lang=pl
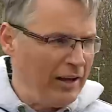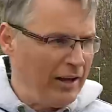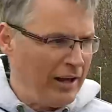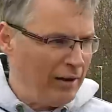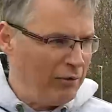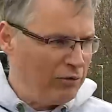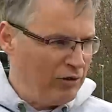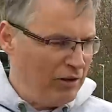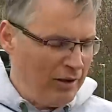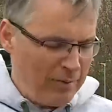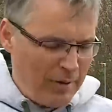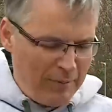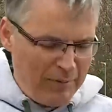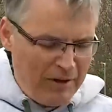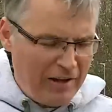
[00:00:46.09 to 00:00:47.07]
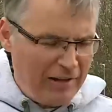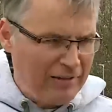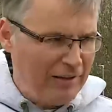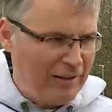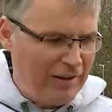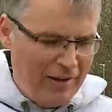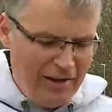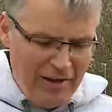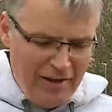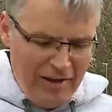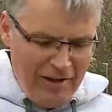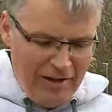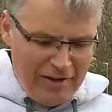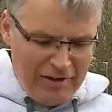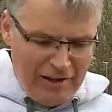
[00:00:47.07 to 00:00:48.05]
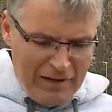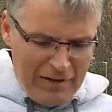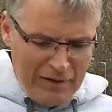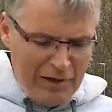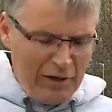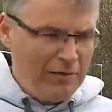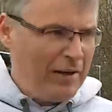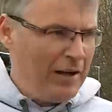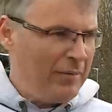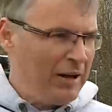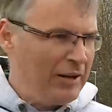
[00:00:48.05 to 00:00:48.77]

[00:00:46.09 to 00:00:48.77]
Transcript: Ja już aplikację zainstalowałem,